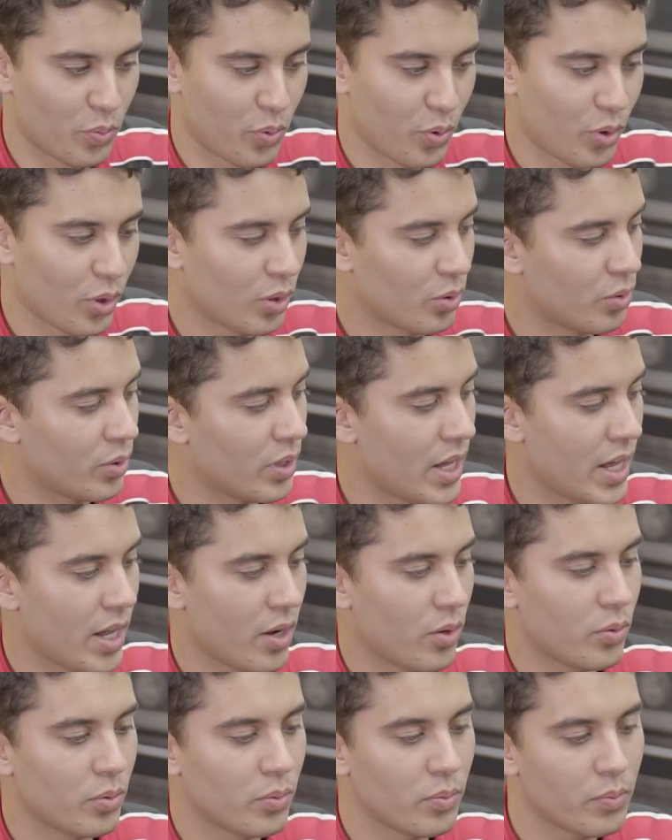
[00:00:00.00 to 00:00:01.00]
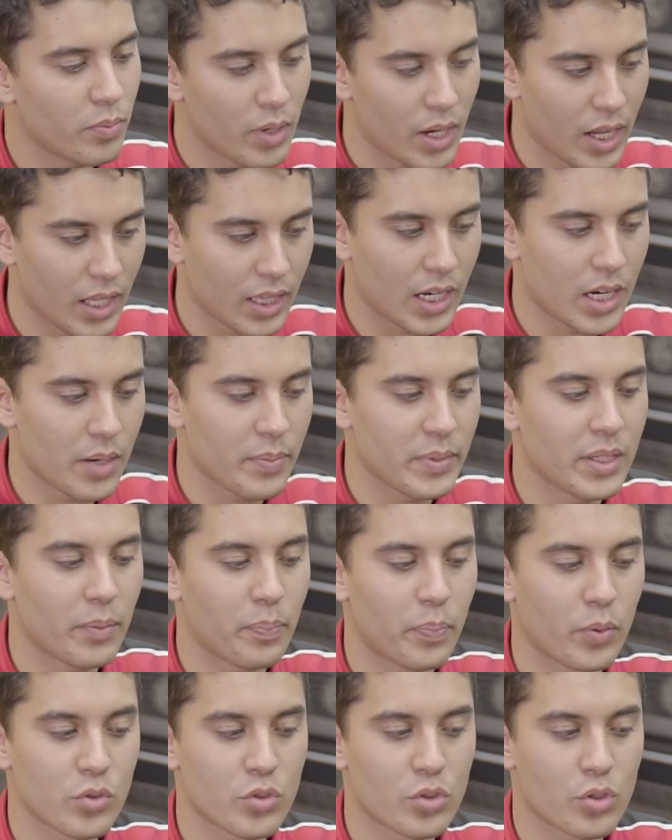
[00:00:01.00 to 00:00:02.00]
bolo é o alarme
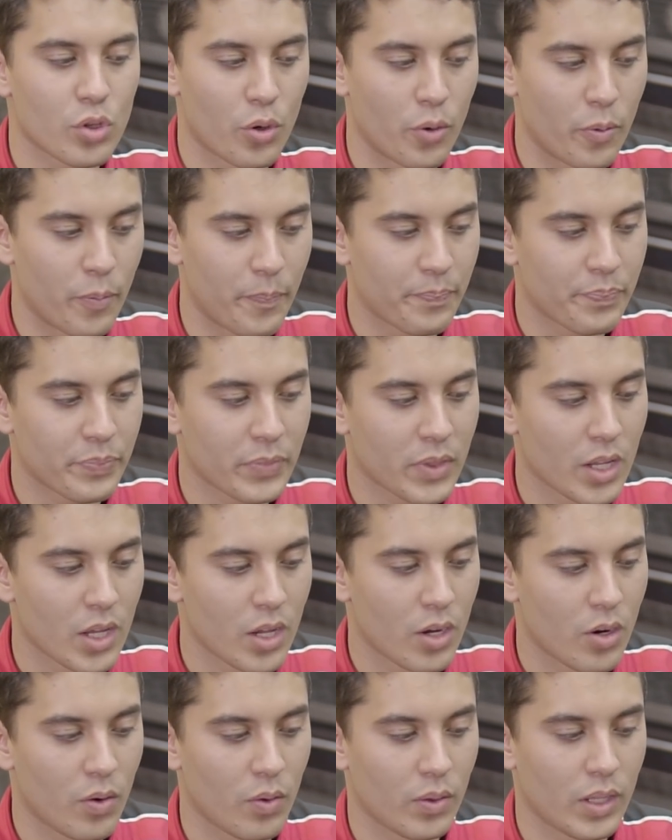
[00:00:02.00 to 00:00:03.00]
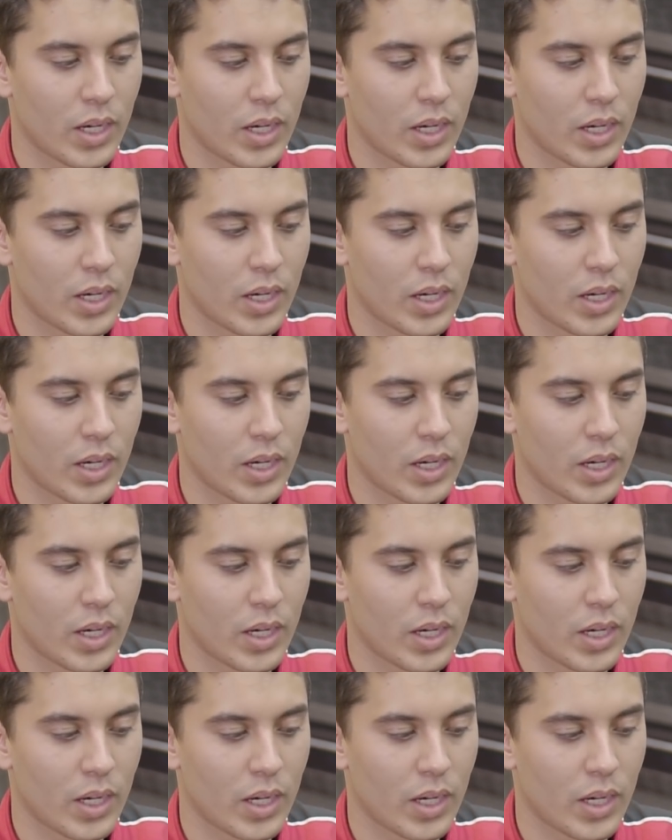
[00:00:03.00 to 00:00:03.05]
da Positron. O